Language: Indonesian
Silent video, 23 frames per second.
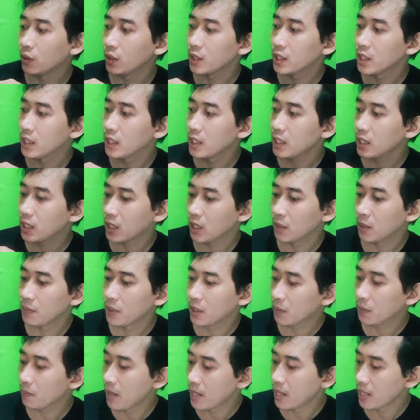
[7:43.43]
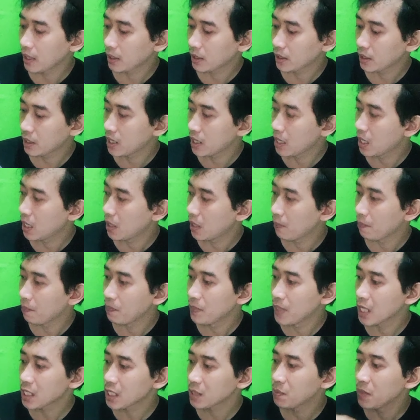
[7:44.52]
Jadi lebih banyak
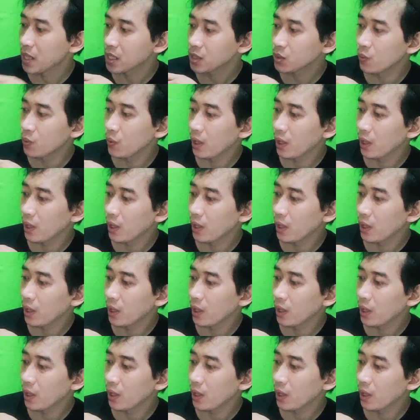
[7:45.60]
bias-bias